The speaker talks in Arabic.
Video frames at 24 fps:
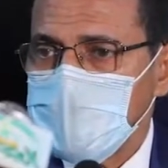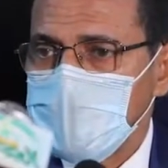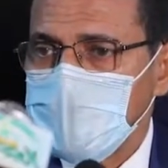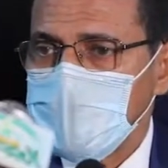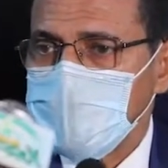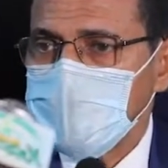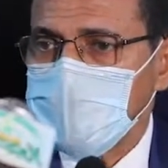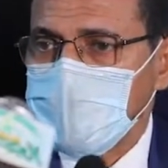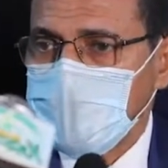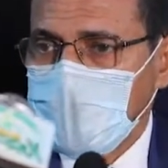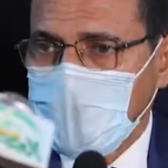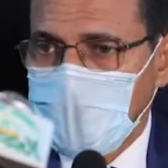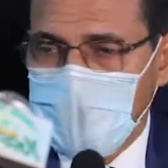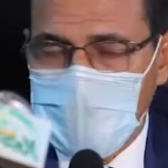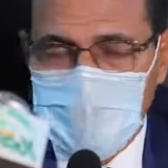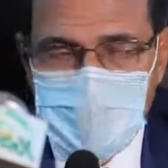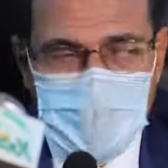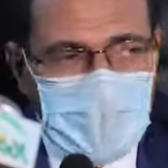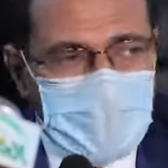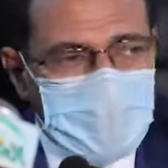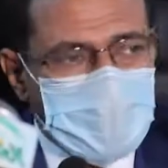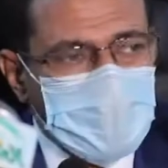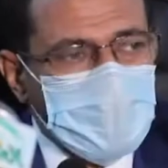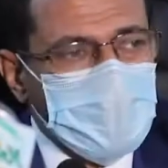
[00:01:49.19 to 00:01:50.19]
الصحة
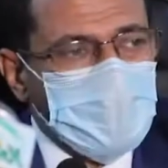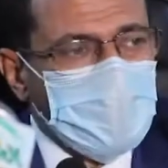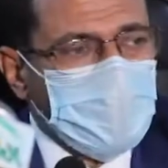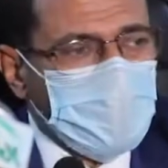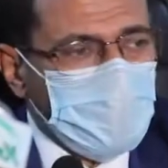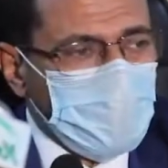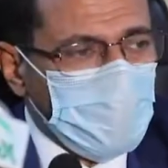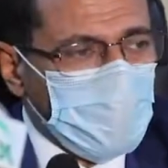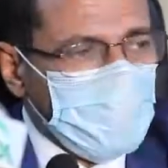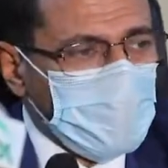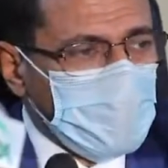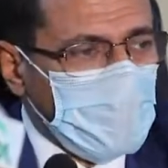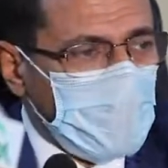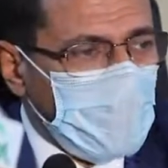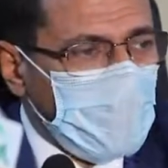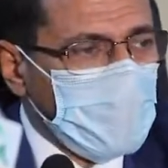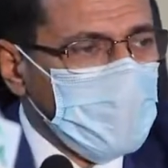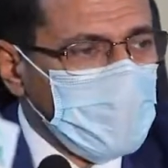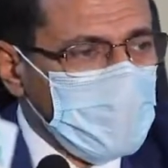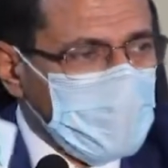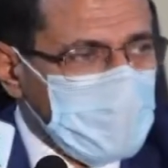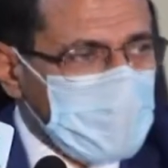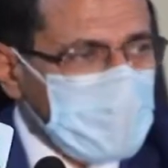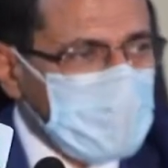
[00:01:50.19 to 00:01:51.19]
ما تقد تعود
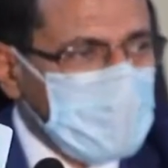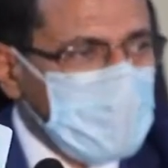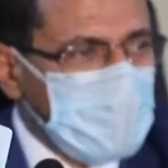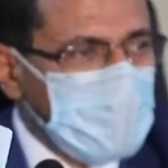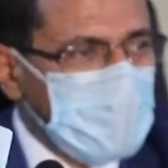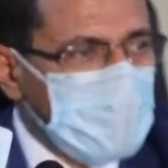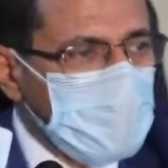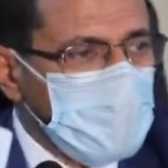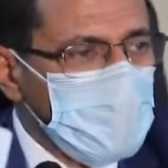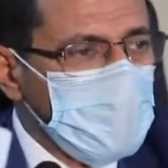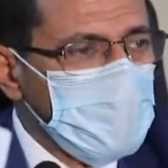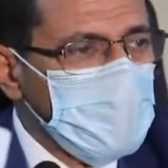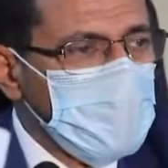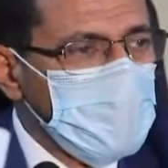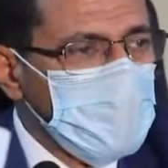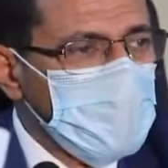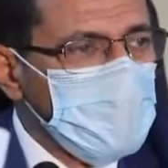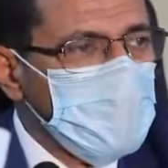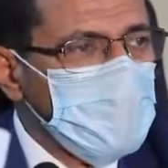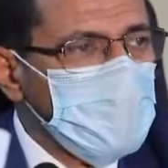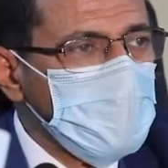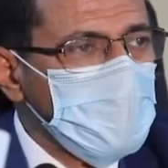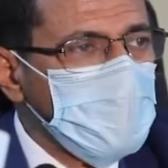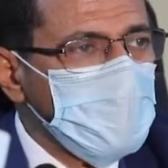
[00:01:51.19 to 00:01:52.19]
حقيقية
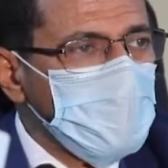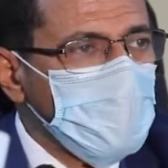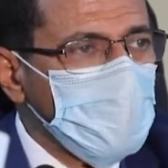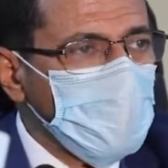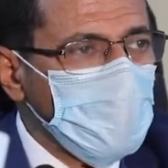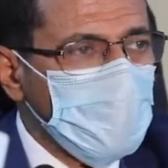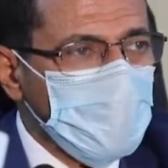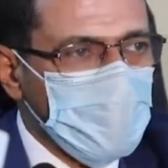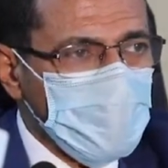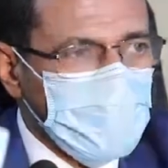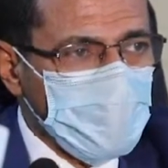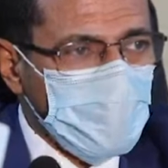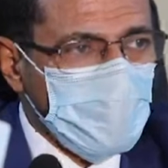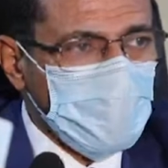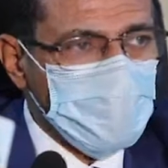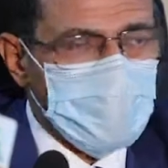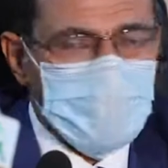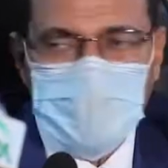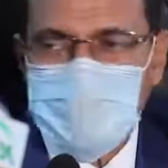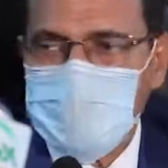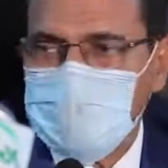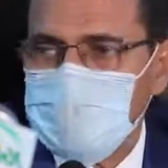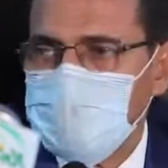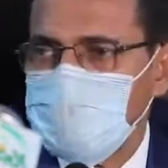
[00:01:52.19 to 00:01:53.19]

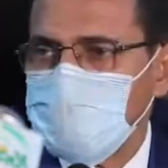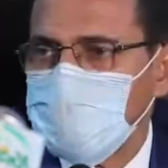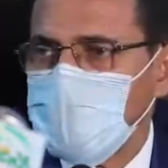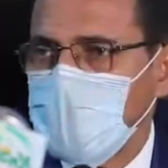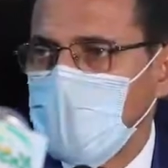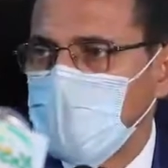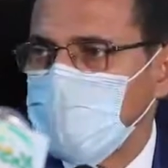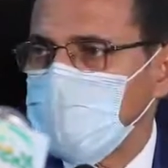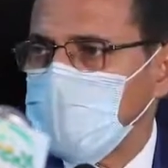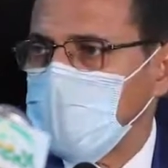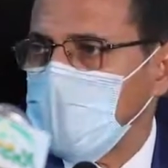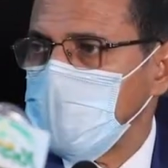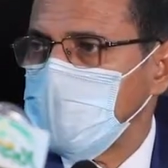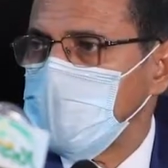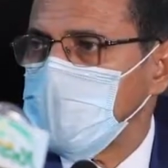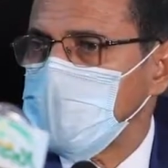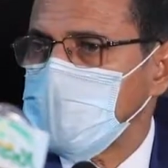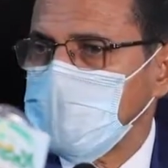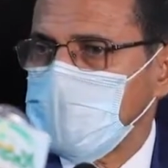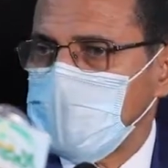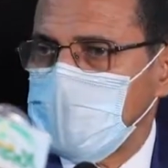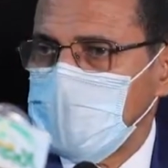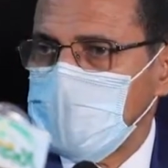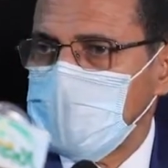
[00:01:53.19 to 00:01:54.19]
وبجودة ما هو بتأمين
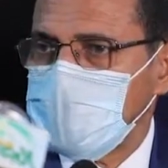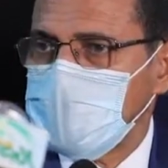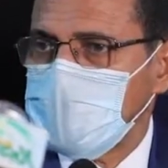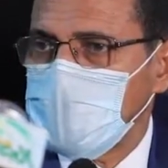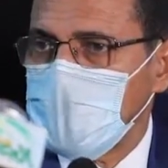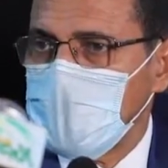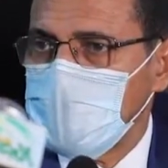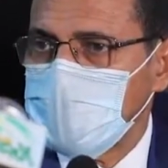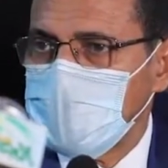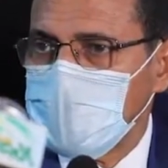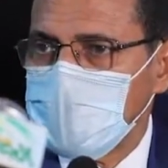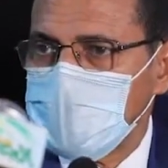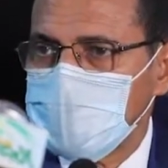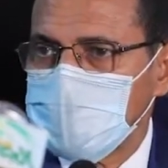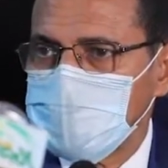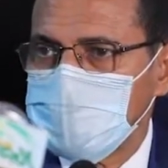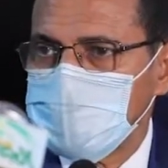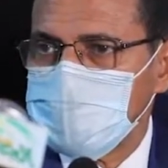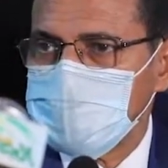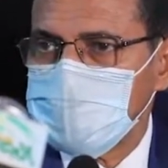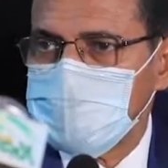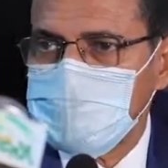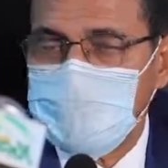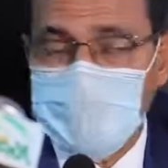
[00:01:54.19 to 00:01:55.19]
صحي شامل
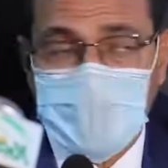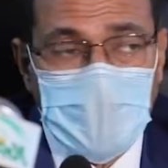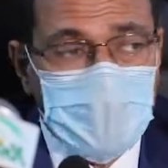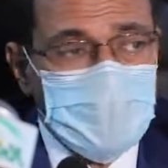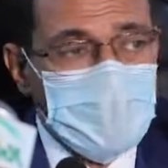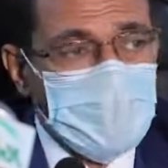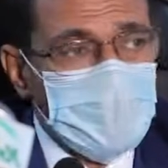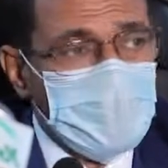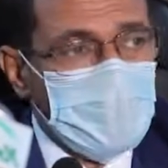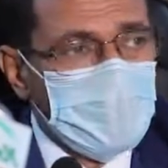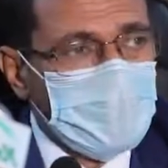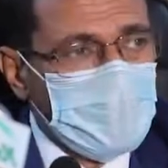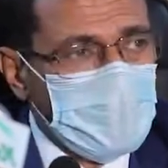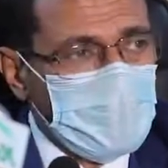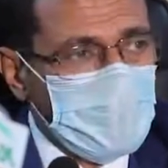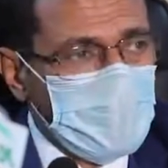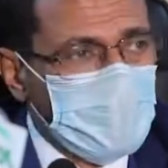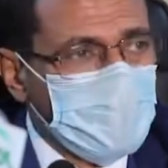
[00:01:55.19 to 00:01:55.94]
شامل جميع